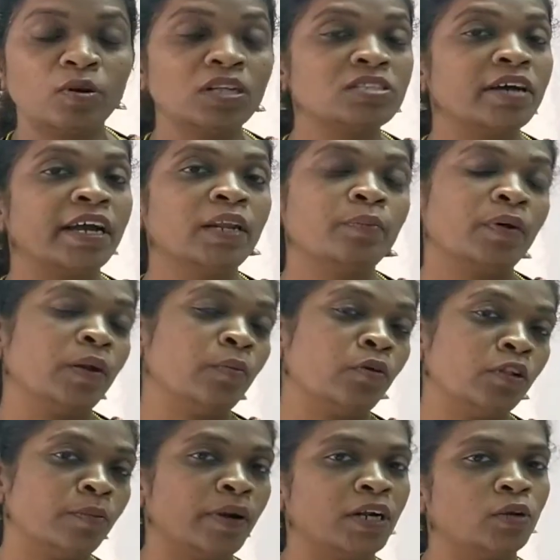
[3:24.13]
எக்ஸோட ஜாயின்
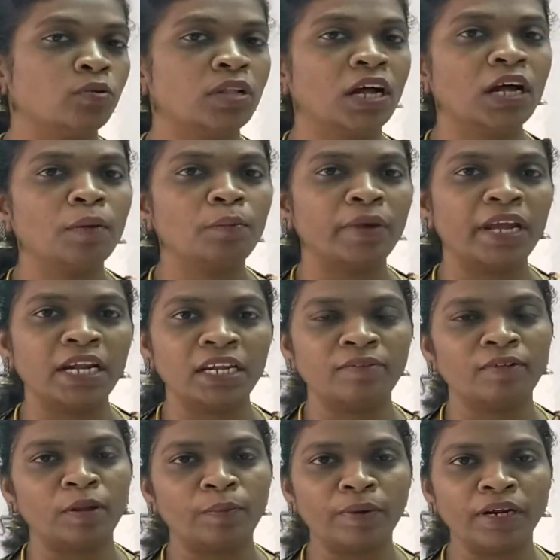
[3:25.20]
பண்ணும்போது மட்டும்தான் மேல்
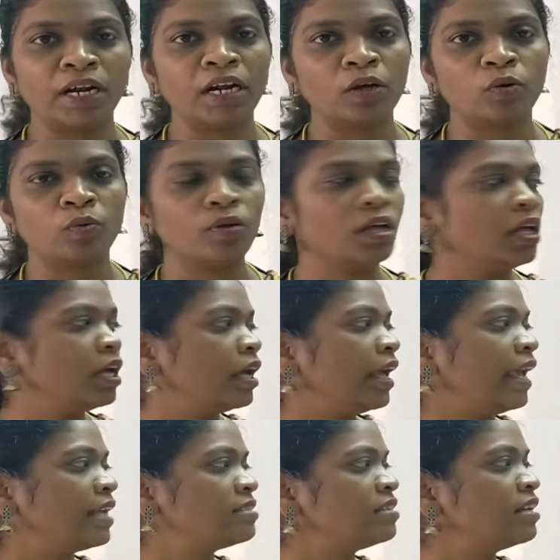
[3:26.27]
டெவலப்மெண்ட் நடக்கும்
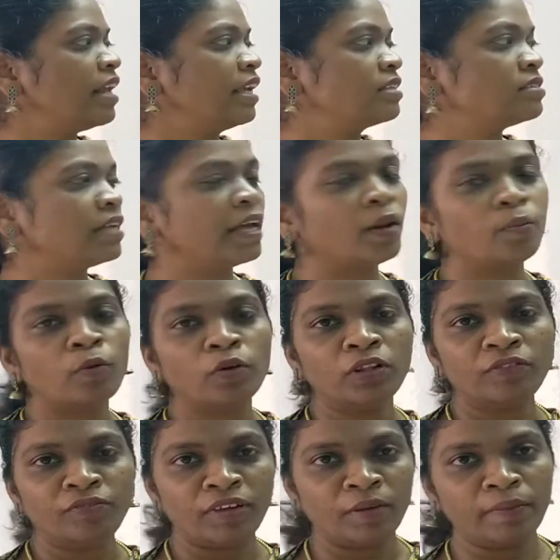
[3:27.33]
எக்ஸ் அண்ட் எக்ஸ்
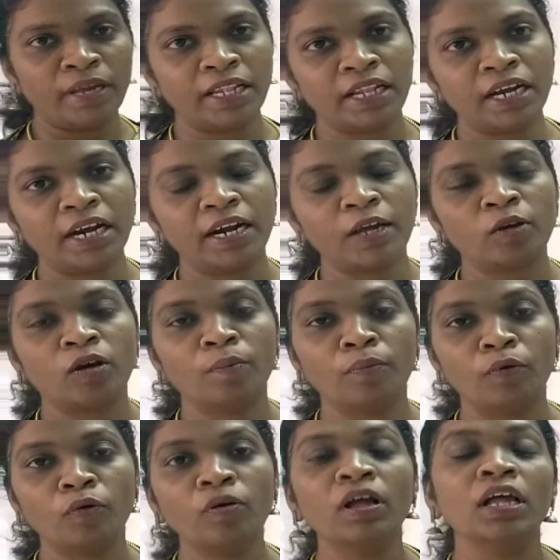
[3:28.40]
சேரும்போது ஃபீமேல் தான் கிடைக்கும்
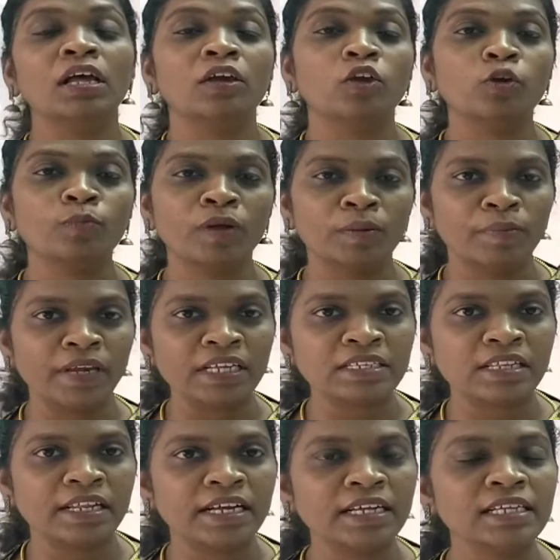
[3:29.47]
அப்போது ஹியூமன்
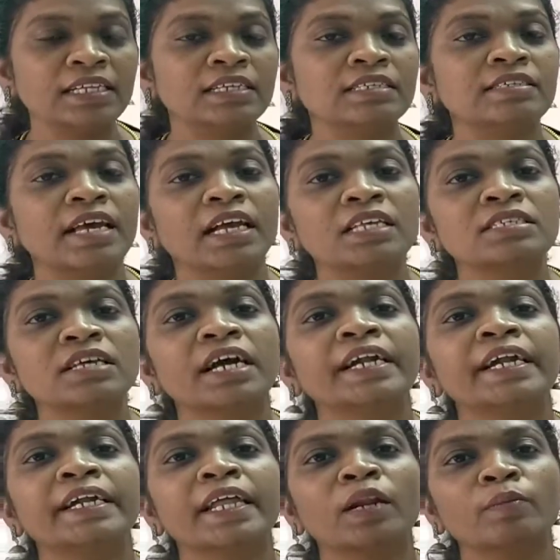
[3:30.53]
பீங்ஸில்
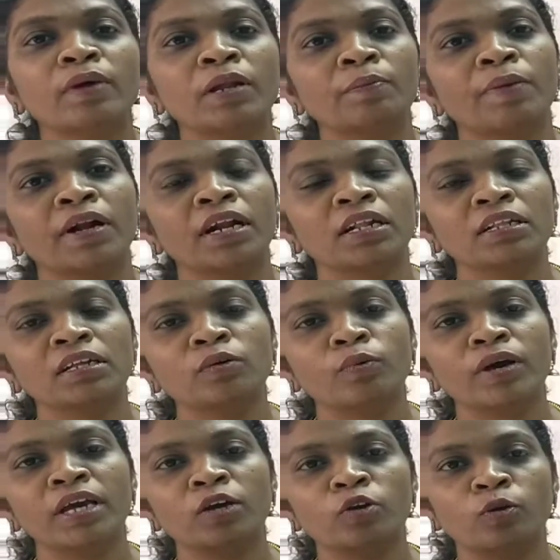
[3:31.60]
செக்ஸை டிட்டர்மைன் பண்ணுறது
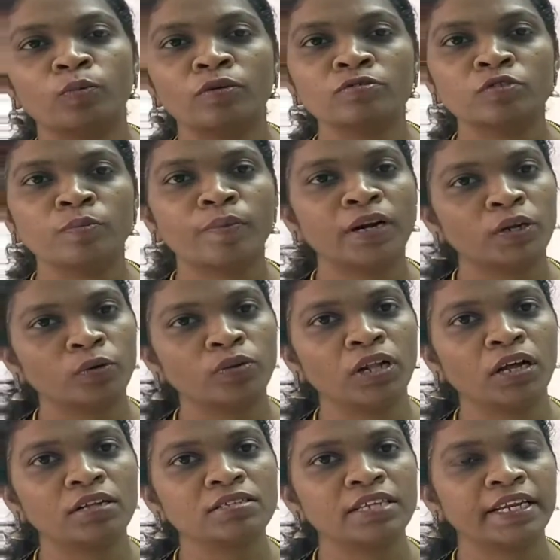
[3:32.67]
ஒய் குரோமோசோம்
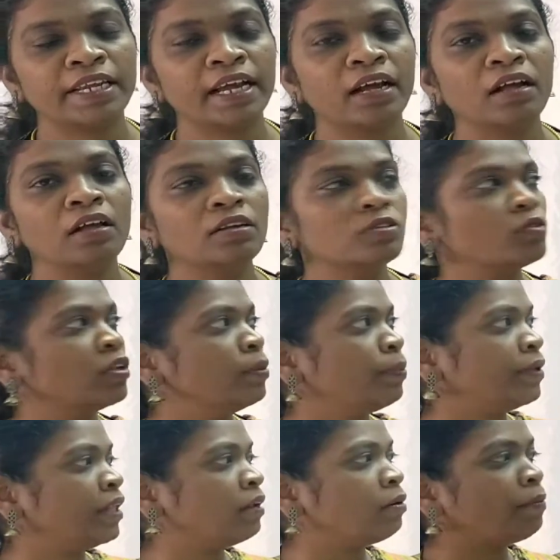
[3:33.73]
மட்டும்தான் சரியா ஸோ
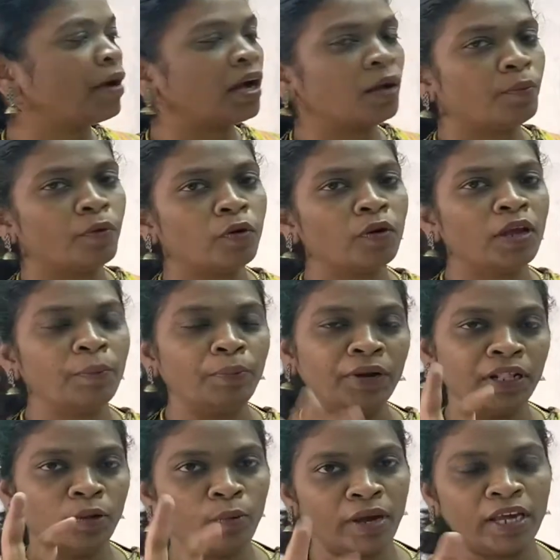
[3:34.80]
அதை பற்றி நம்ம பார்க்க போகிறோம்
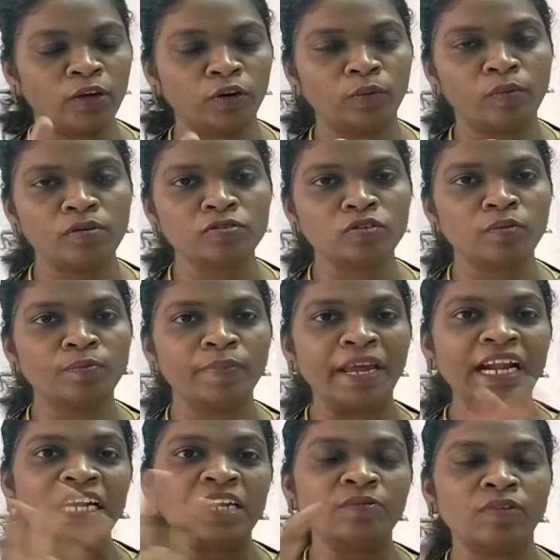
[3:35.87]
எப்படி இந்த ஒய் குரோமோசோம்
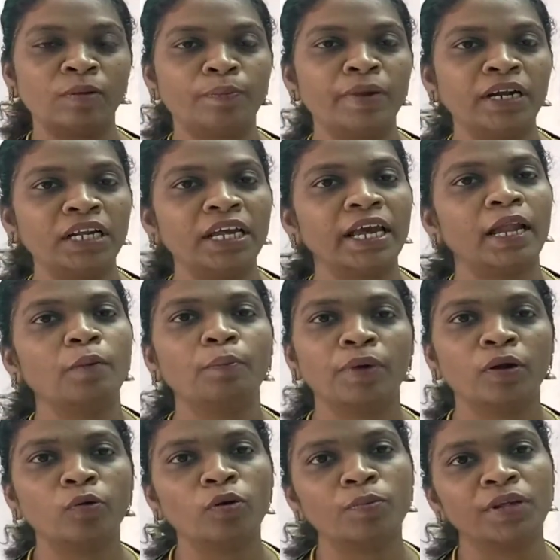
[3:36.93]
மேல் டெவலப்மெண்ட்க்கு
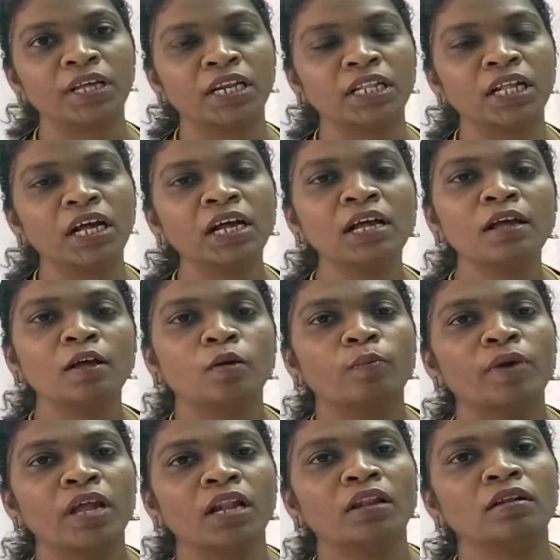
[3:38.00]
ஹெல்ப் பண்ணும் அப்படிங்கிறது தான்
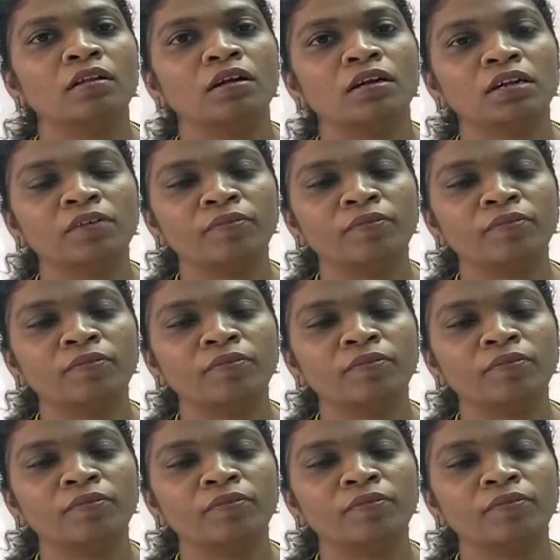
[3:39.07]
மேல்